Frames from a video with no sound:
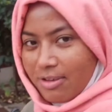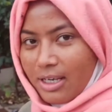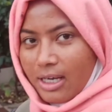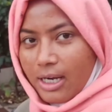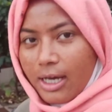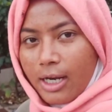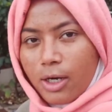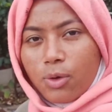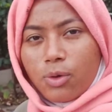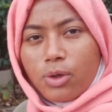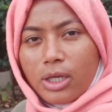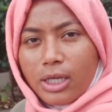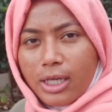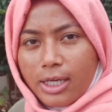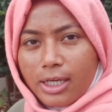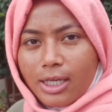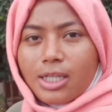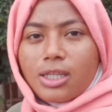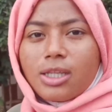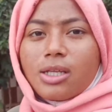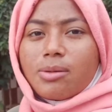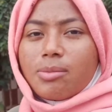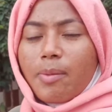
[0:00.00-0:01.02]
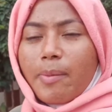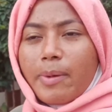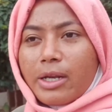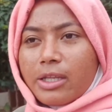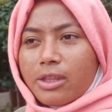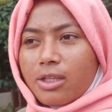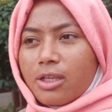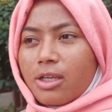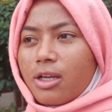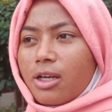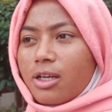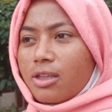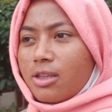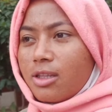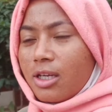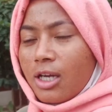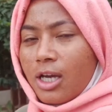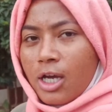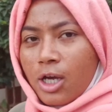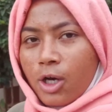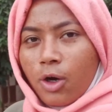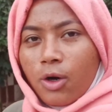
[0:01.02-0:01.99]
फील आ रहा और एक ही दिन में मैंने इतनी
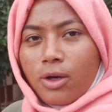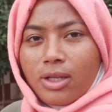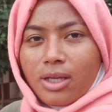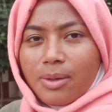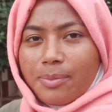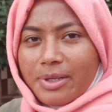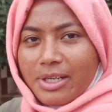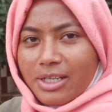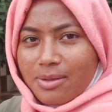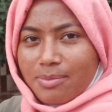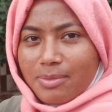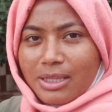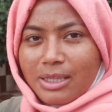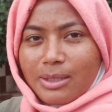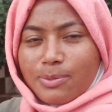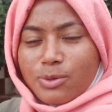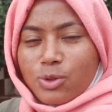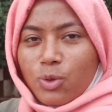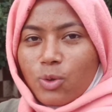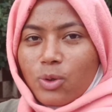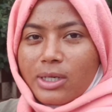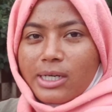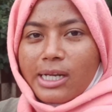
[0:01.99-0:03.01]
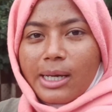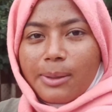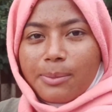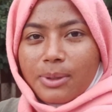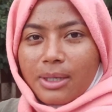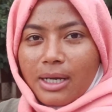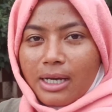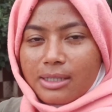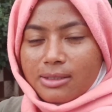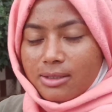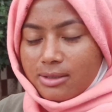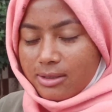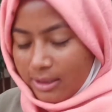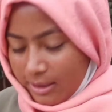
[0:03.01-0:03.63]
गंदी और ये मेरी मतलब स्कूल टाइम की आदत